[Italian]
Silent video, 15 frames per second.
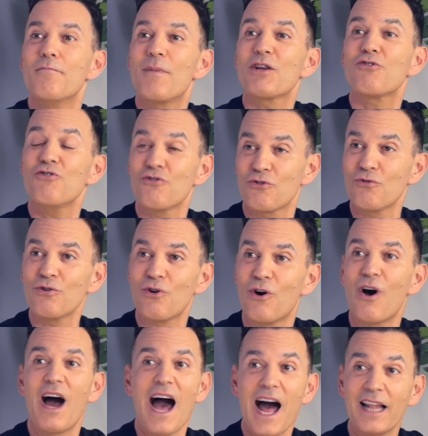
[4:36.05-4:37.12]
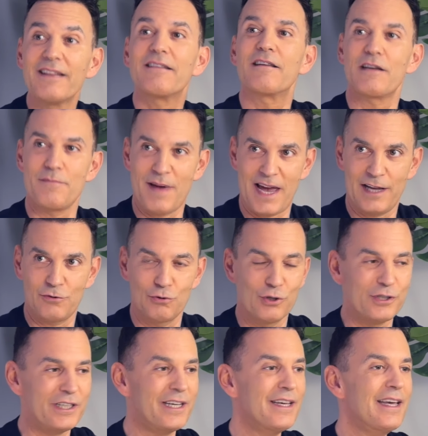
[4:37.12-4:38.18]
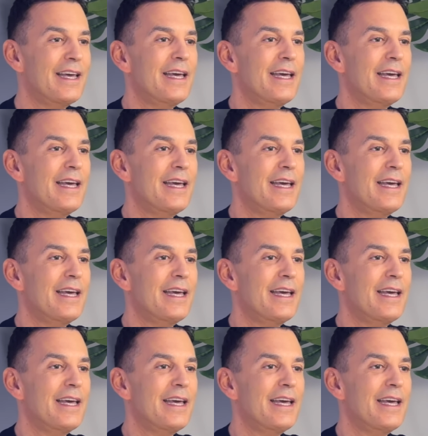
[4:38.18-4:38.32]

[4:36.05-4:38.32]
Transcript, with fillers: Ma ci sono altri metodi